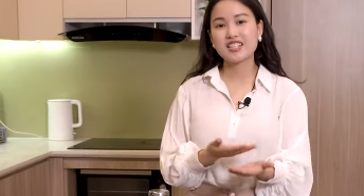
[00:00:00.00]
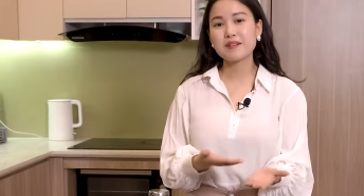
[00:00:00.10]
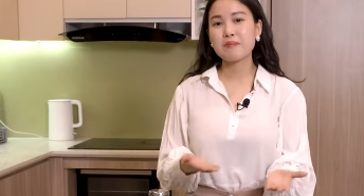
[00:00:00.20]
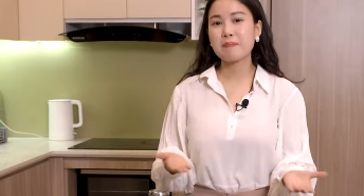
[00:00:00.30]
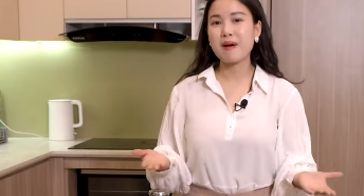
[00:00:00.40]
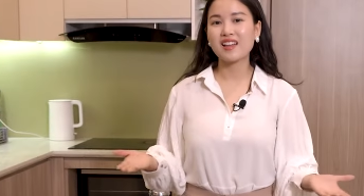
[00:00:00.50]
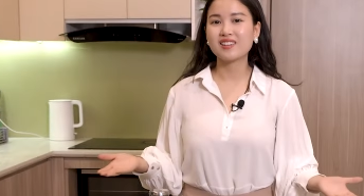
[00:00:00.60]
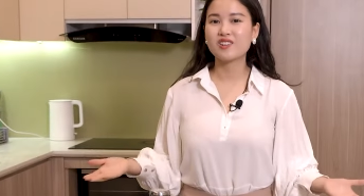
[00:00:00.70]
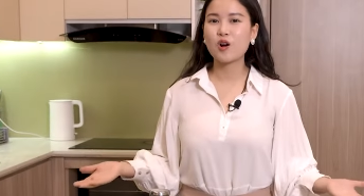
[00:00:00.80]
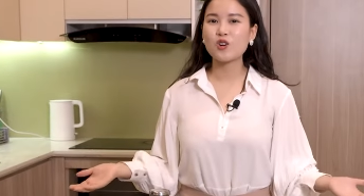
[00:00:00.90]
là chiếc bếp 3
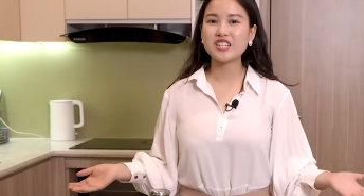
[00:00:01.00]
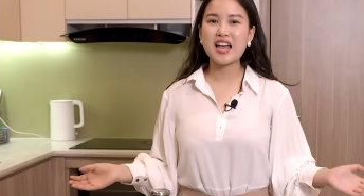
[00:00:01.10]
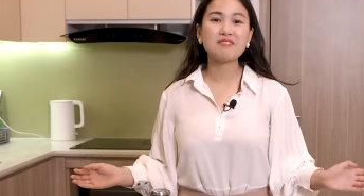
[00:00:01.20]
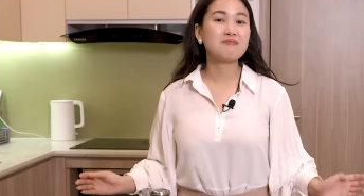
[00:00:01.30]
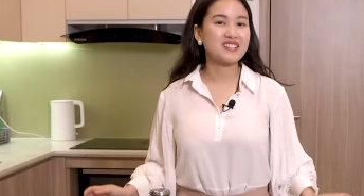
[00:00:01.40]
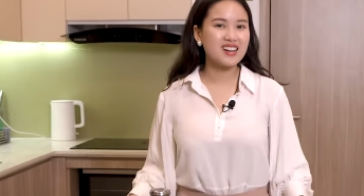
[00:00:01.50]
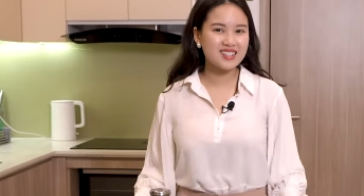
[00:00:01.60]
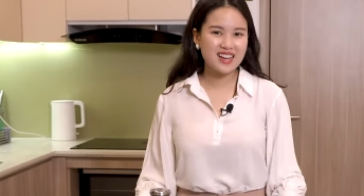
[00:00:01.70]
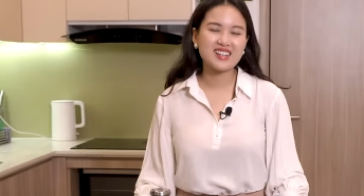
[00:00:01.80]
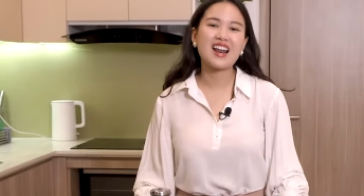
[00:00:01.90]
từ Cuchen mà chắc
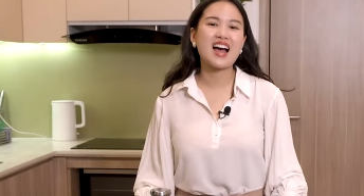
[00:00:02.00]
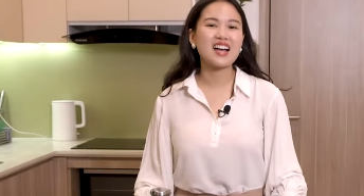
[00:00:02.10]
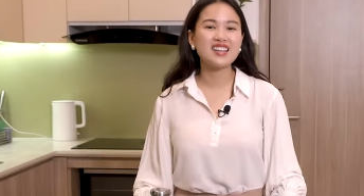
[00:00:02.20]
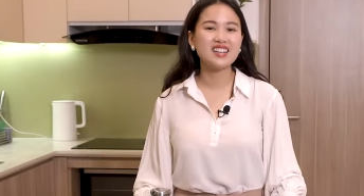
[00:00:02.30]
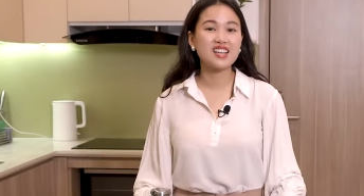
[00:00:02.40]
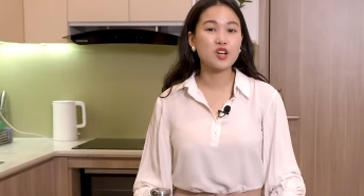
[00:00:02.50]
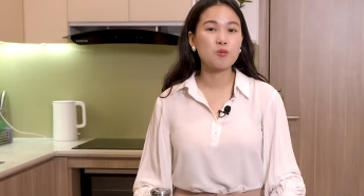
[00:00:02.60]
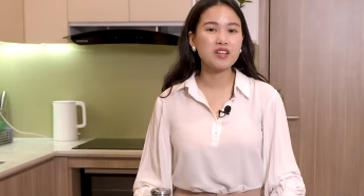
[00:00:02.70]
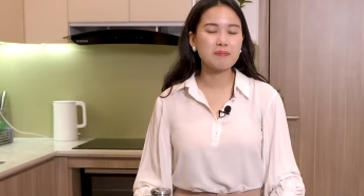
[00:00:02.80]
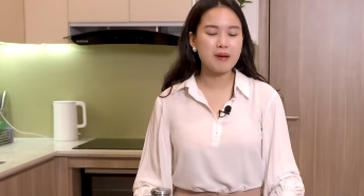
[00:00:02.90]
chắn là ai nhìn thấy
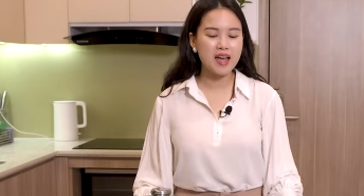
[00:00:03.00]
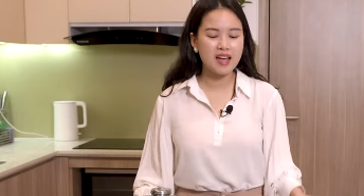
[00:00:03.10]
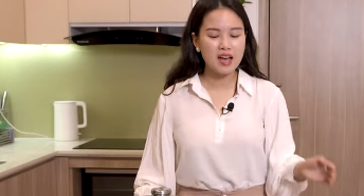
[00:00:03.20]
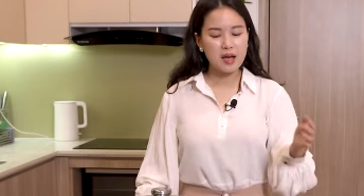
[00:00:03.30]
cũng thích mê,